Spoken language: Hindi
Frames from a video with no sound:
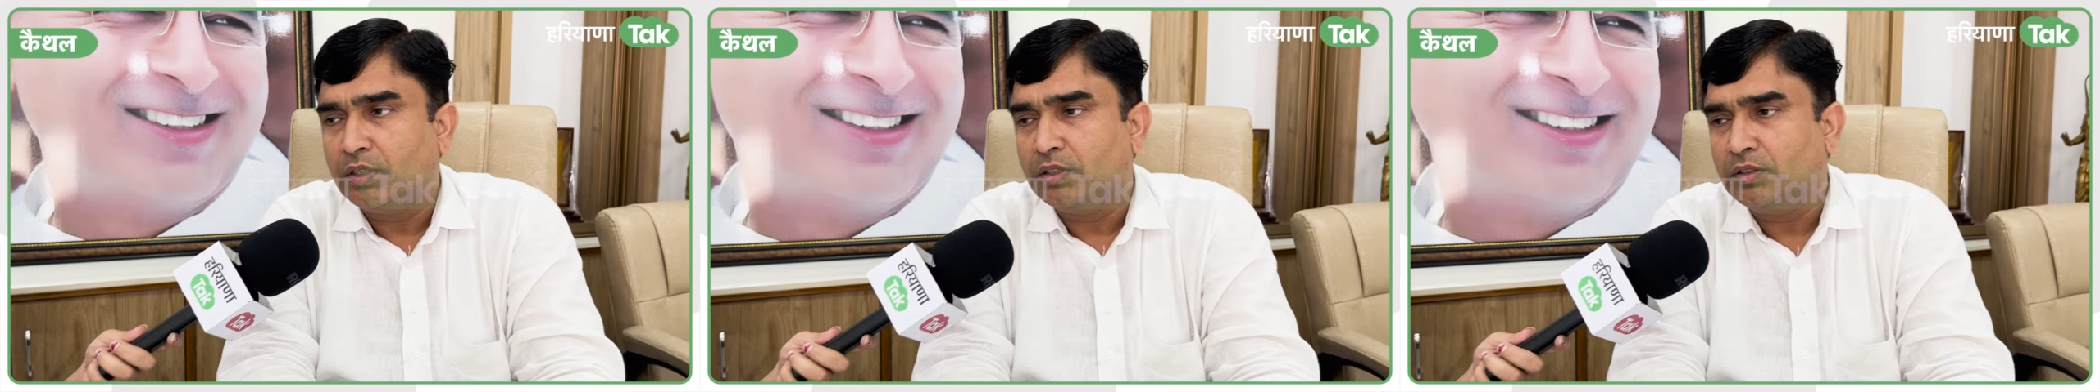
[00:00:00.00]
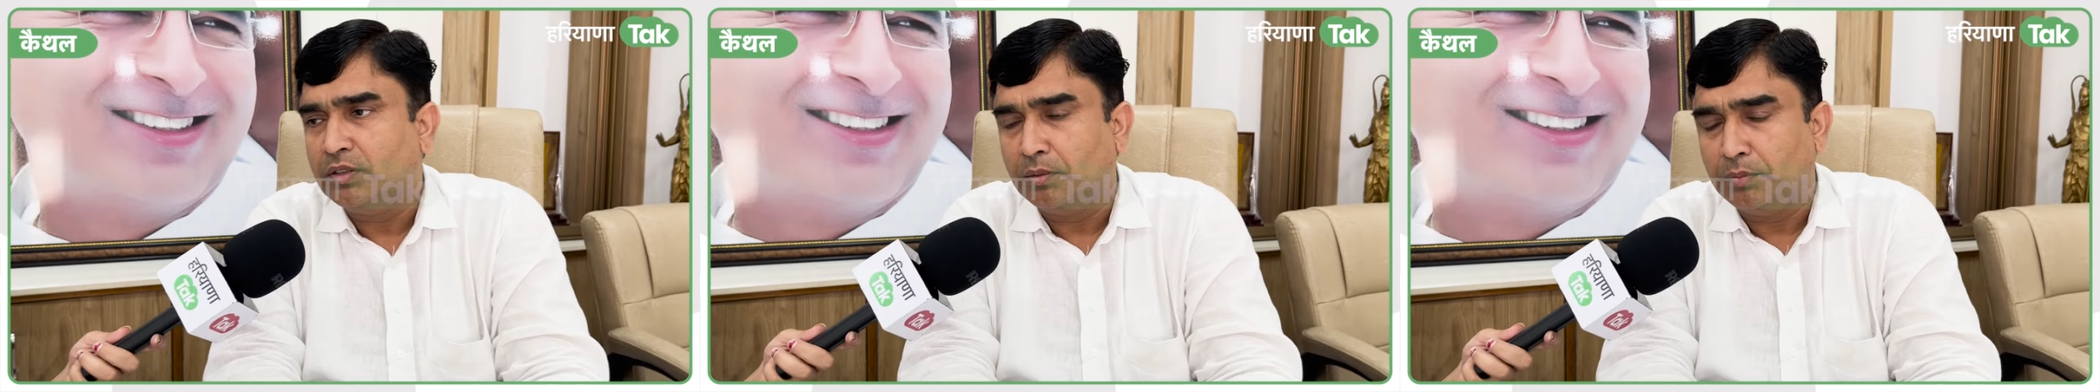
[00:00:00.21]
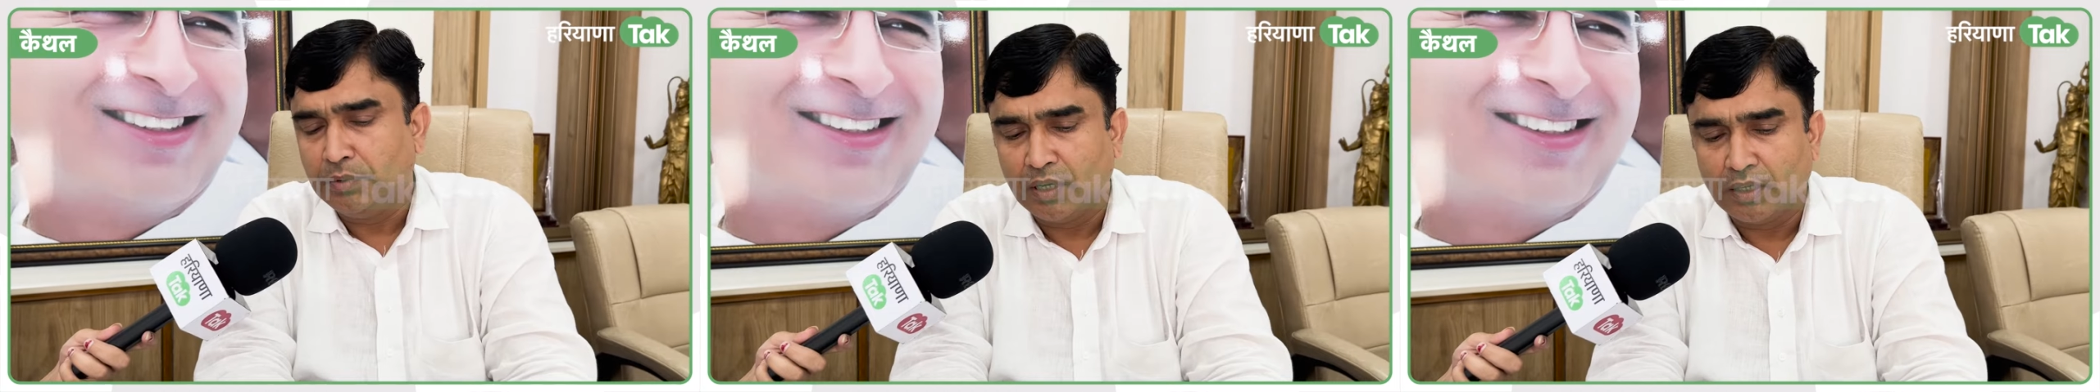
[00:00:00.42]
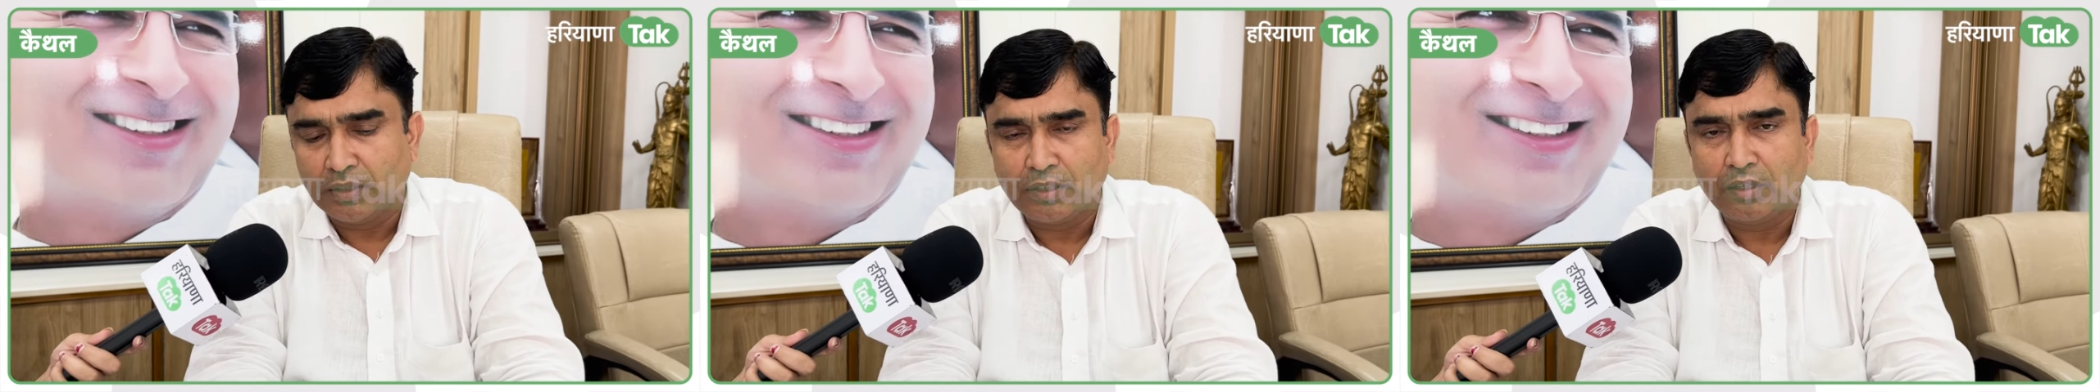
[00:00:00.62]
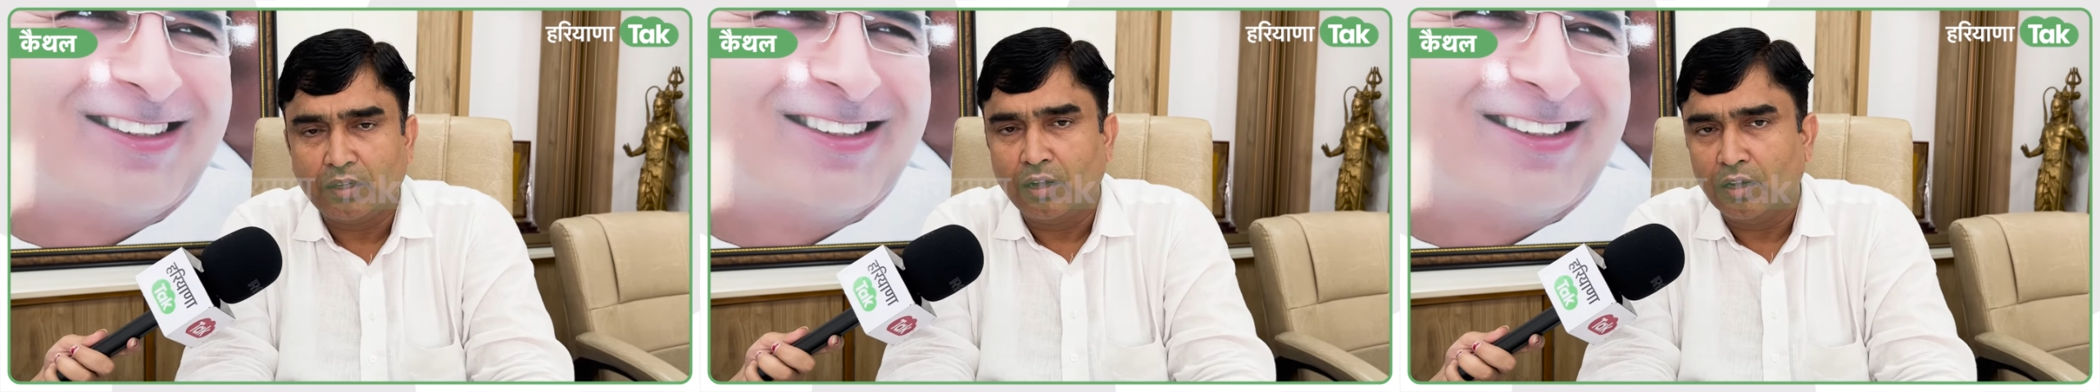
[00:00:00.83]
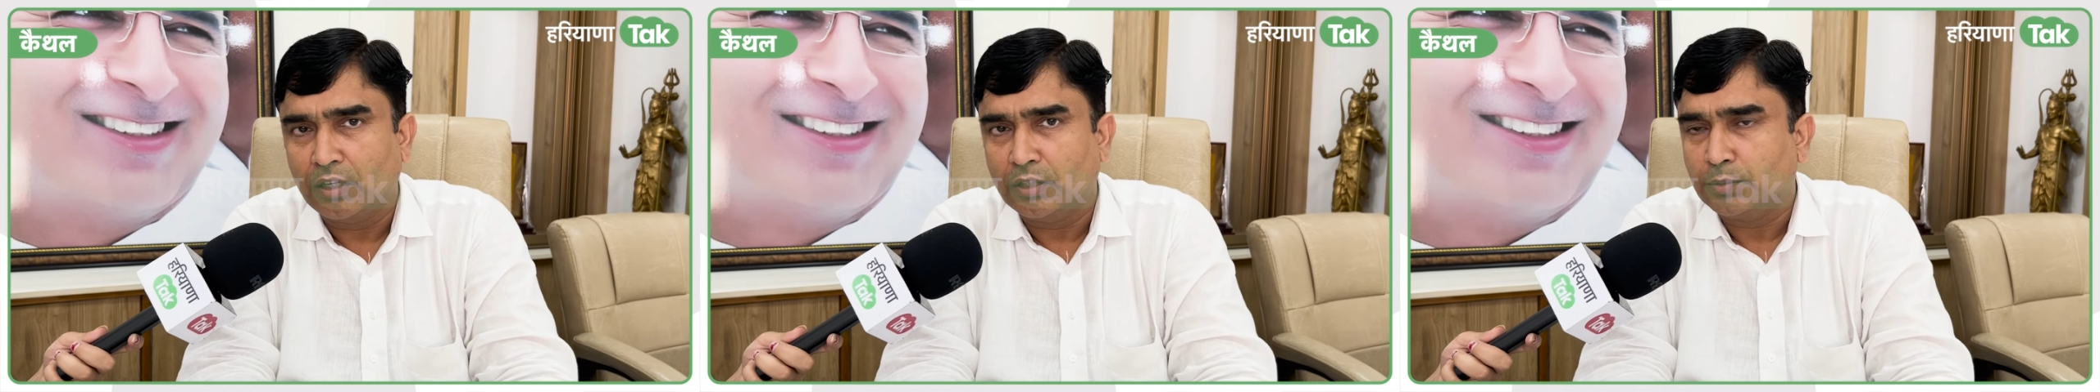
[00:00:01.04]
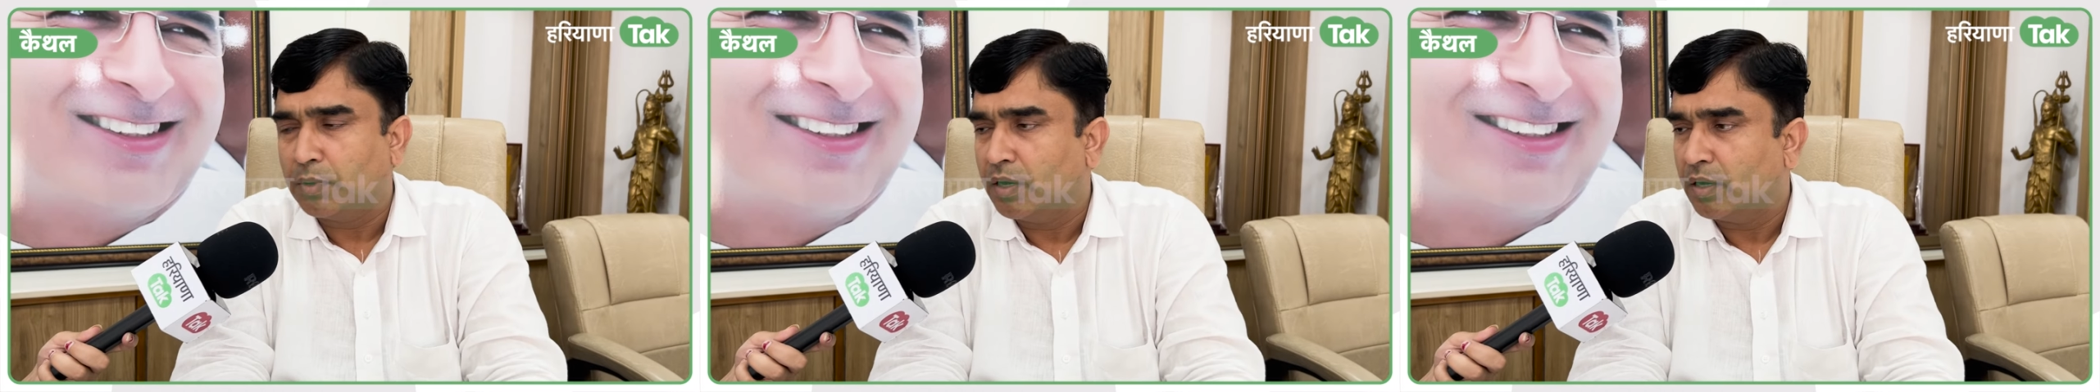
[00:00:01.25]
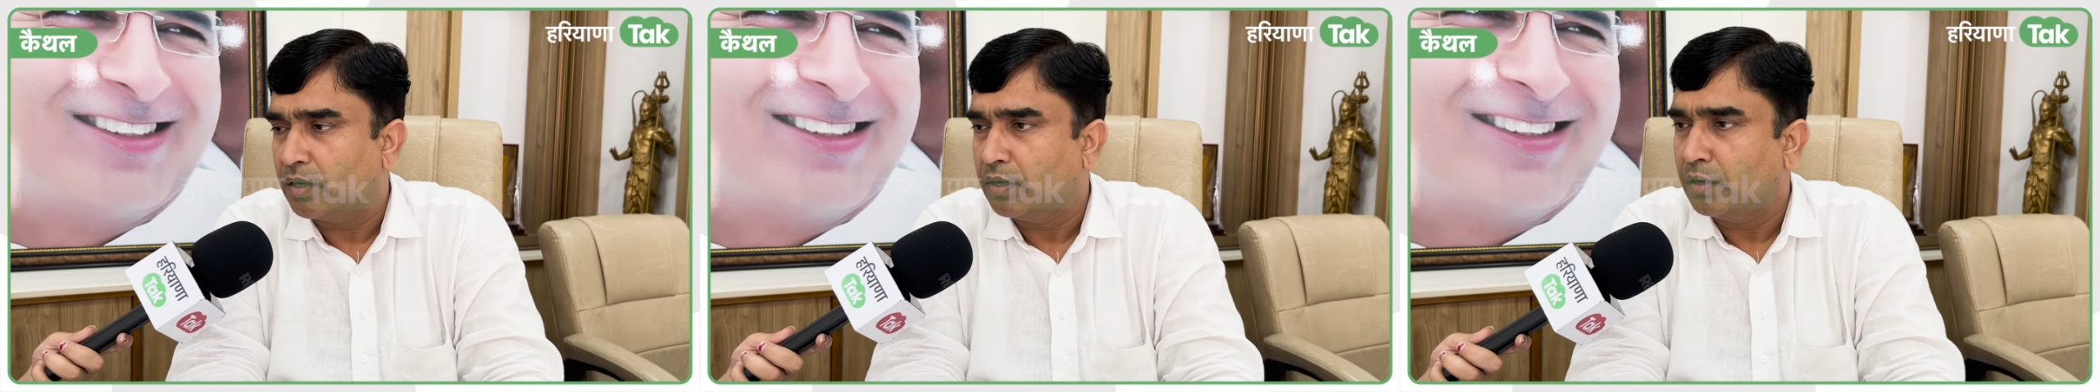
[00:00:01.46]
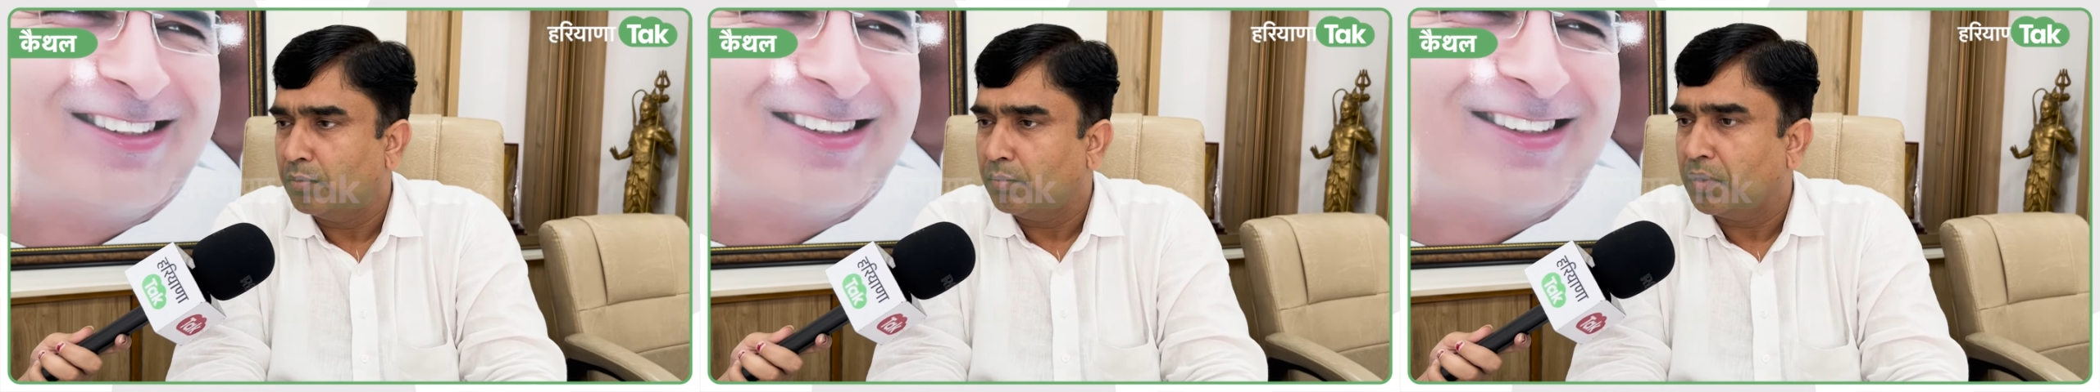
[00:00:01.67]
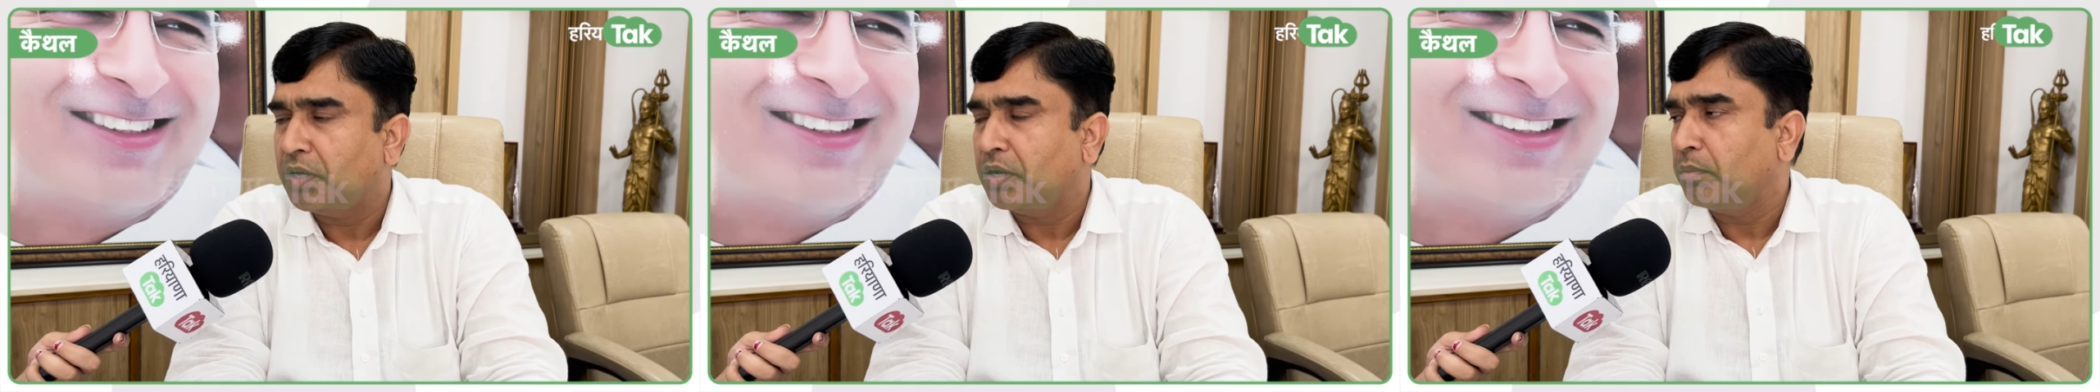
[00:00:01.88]
थी जब यहाँ से कांग्रेस पार्टी
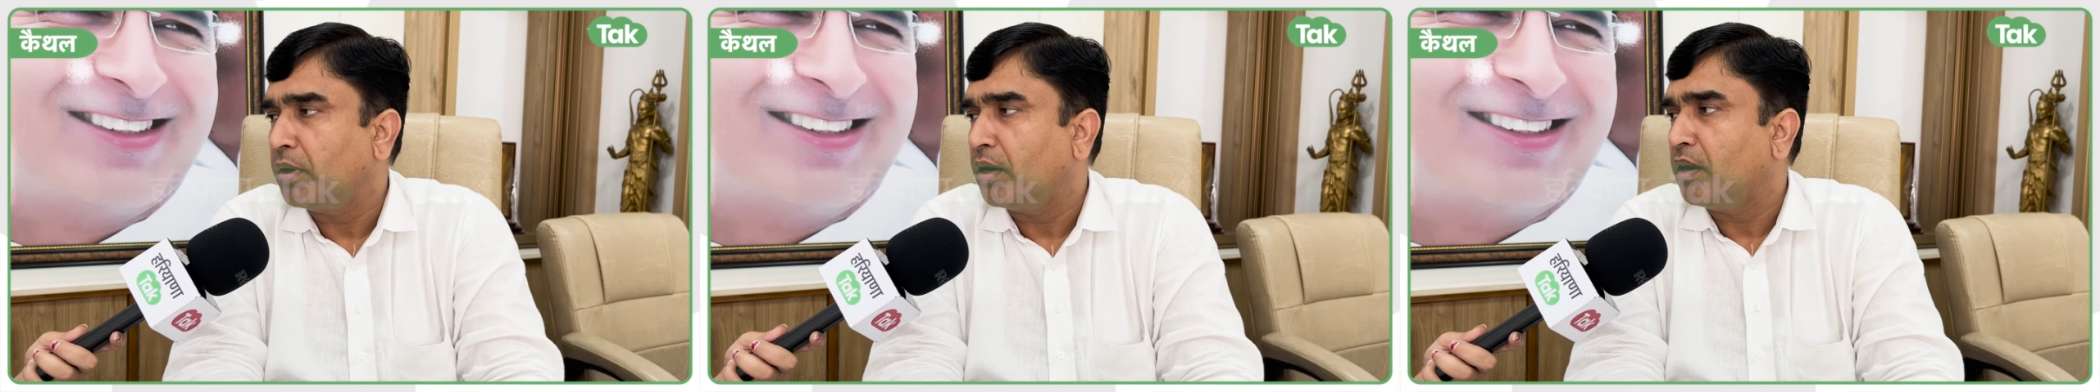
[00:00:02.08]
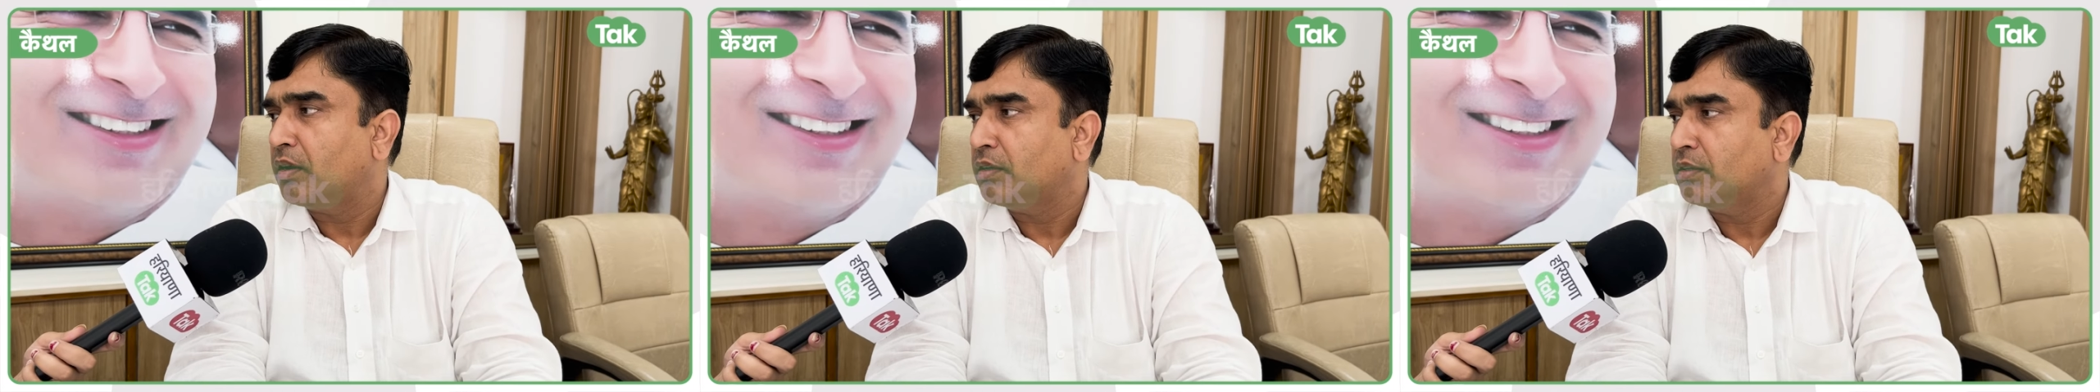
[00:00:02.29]
नंबर एक पर आई